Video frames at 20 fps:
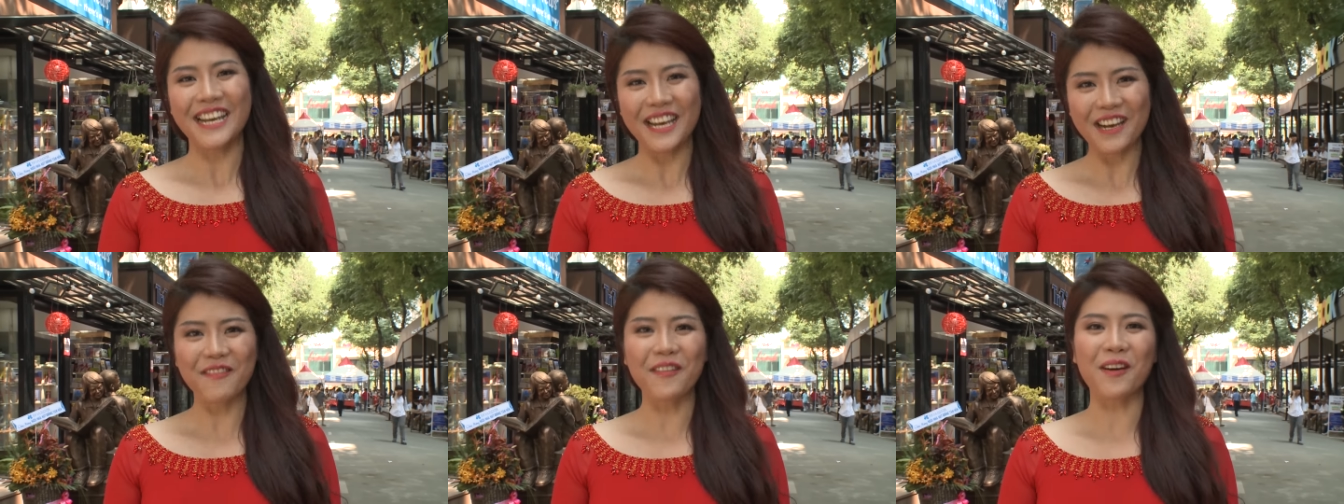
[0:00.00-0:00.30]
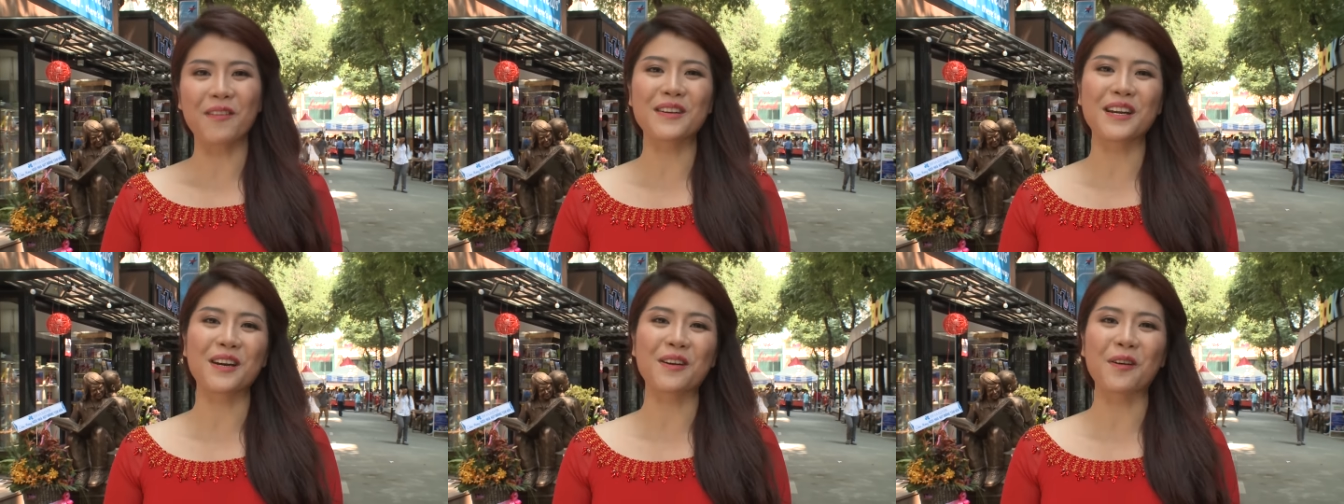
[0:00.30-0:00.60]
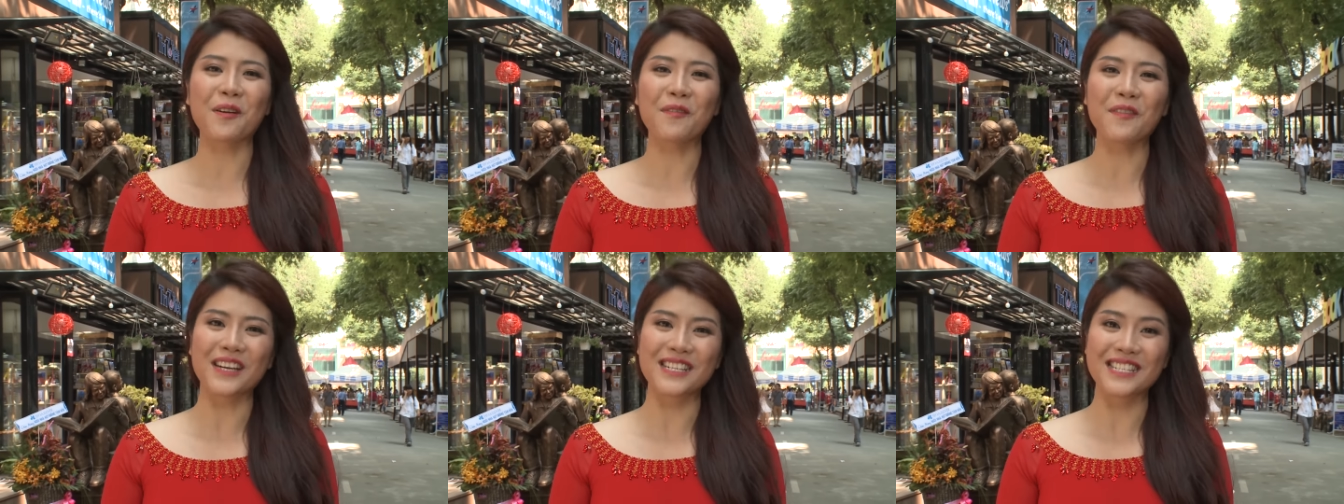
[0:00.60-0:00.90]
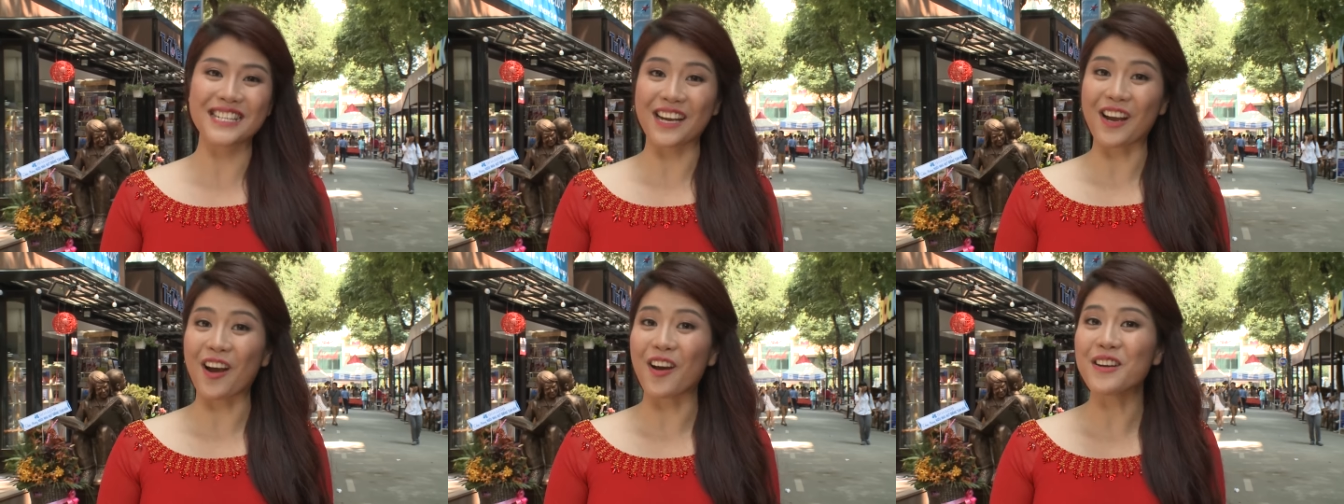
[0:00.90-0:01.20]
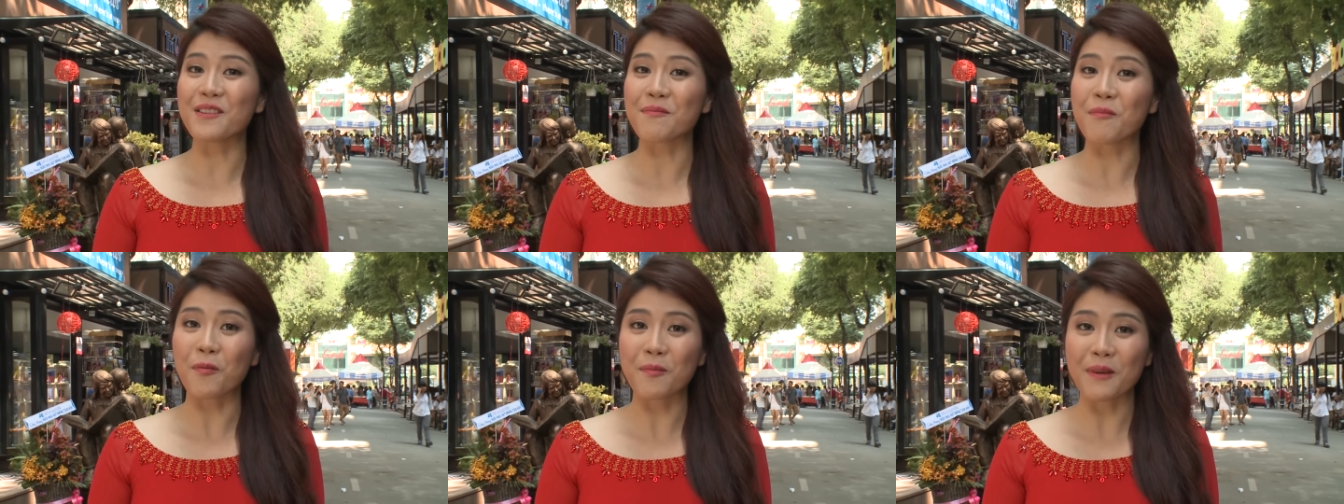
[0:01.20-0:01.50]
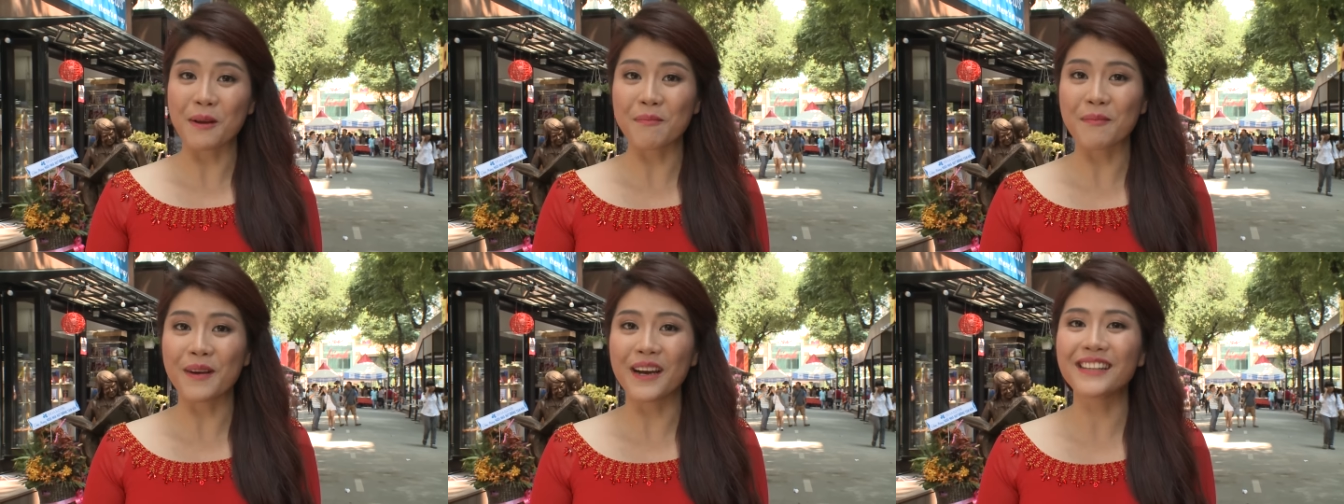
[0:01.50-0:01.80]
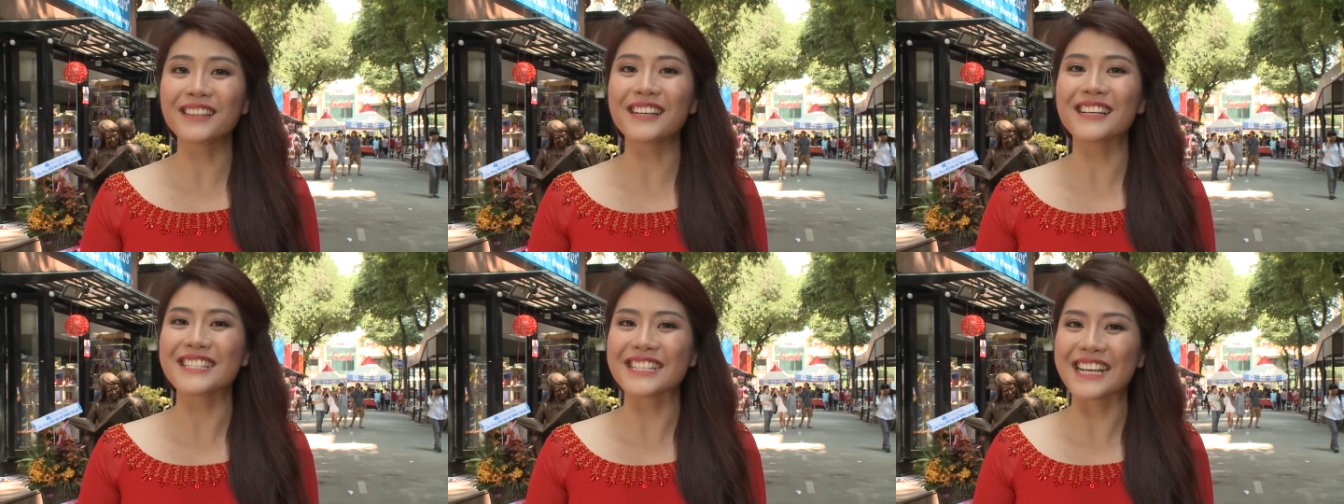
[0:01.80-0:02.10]
Hy vọng rằng quý vị sẽ có được một năm
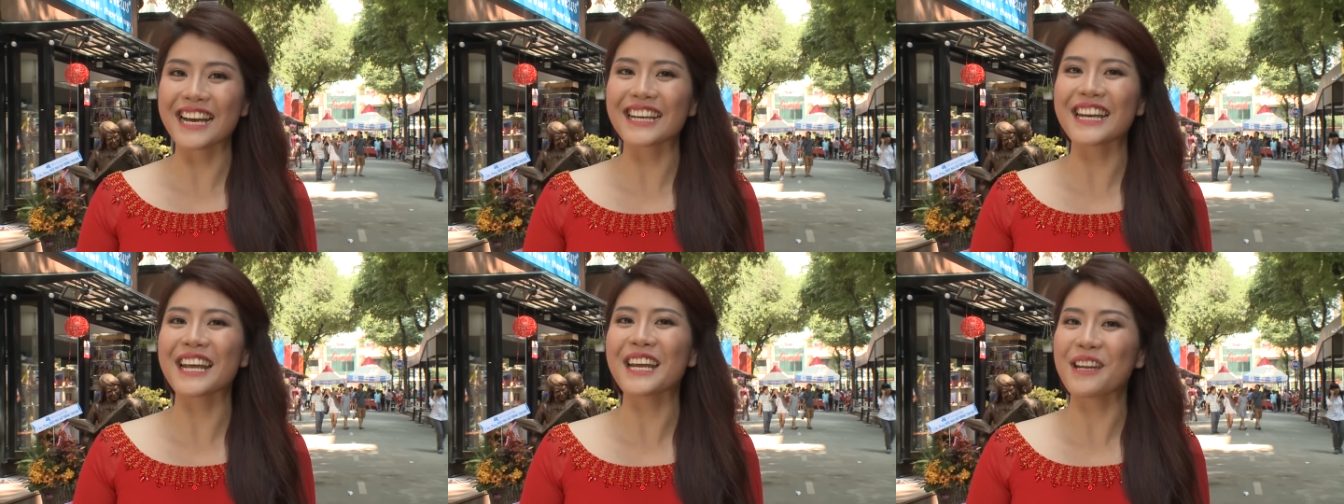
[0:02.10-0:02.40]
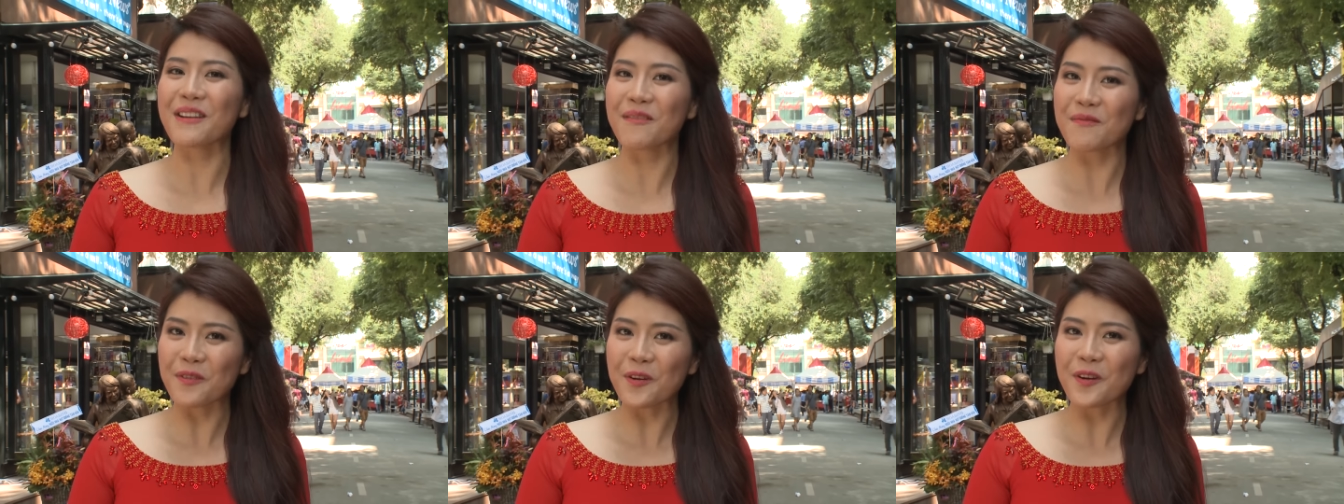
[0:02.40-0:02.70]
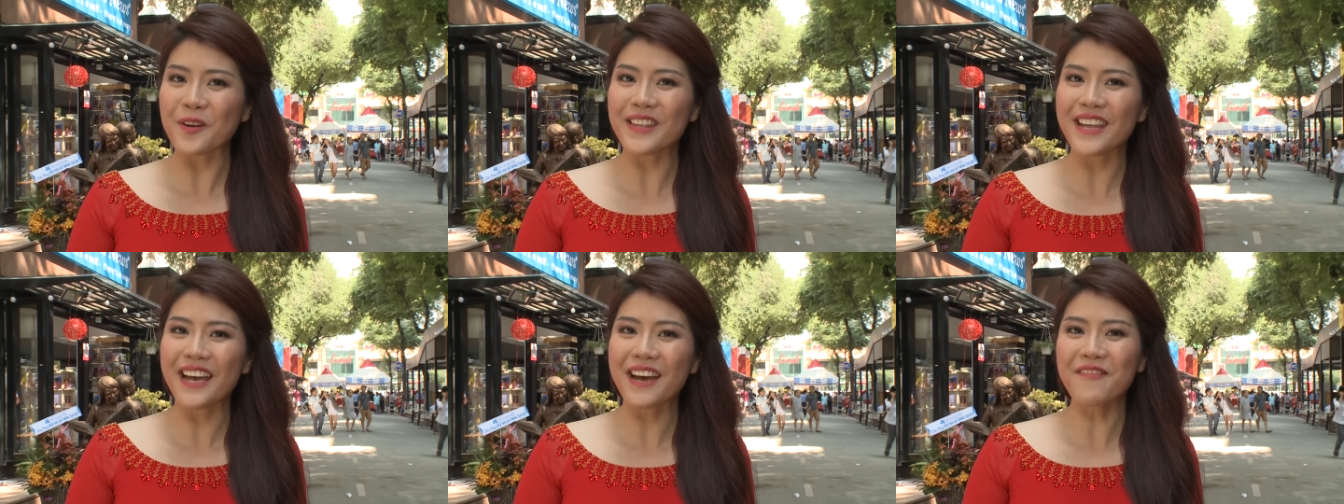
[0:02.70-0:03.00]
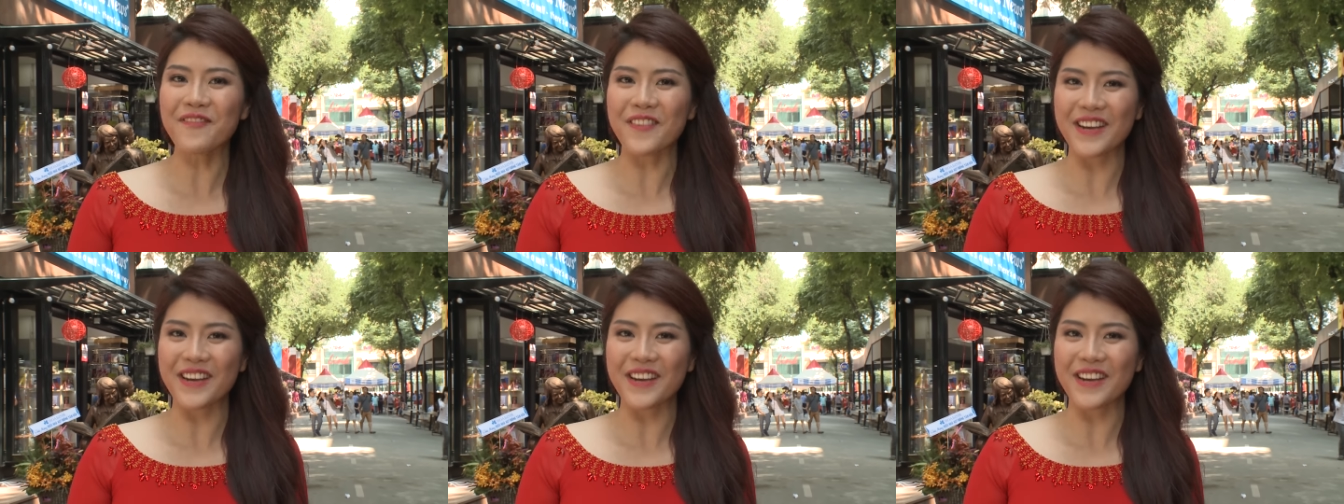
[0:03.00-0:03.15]
mới thật tràn đầy niềm vui nhé,